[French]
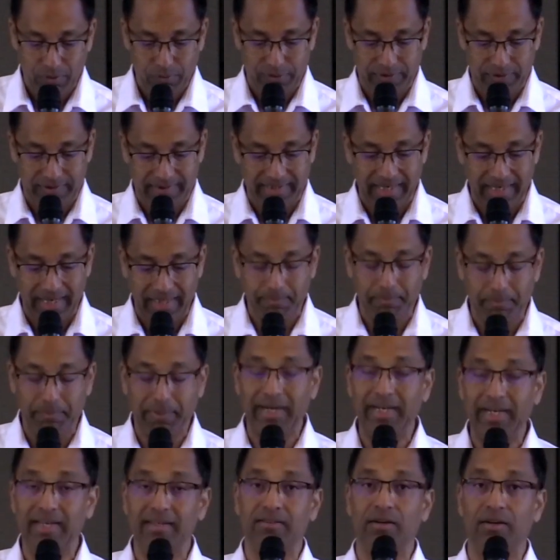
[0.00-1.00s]
le siècle
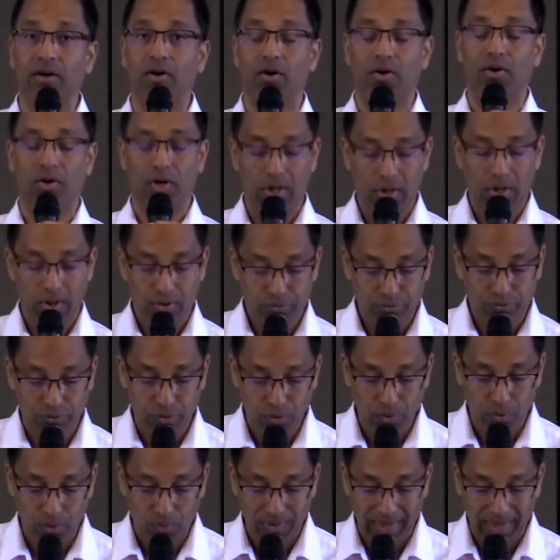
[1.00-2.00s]
présent
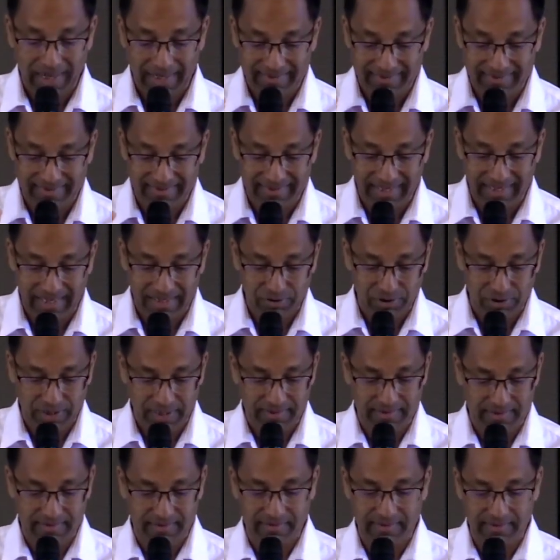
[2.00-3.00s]
selon la
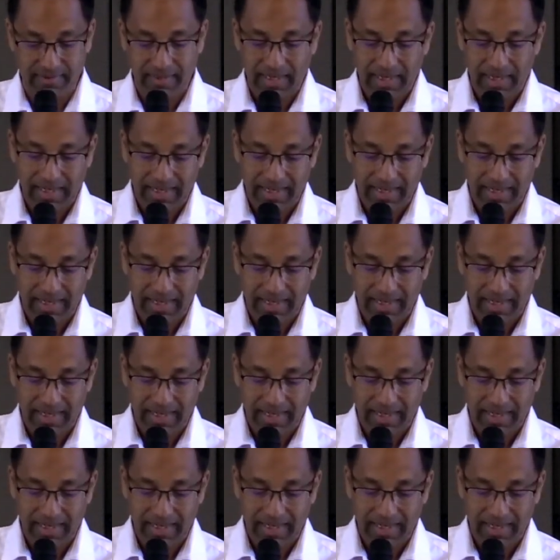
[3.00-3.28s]
sagesse,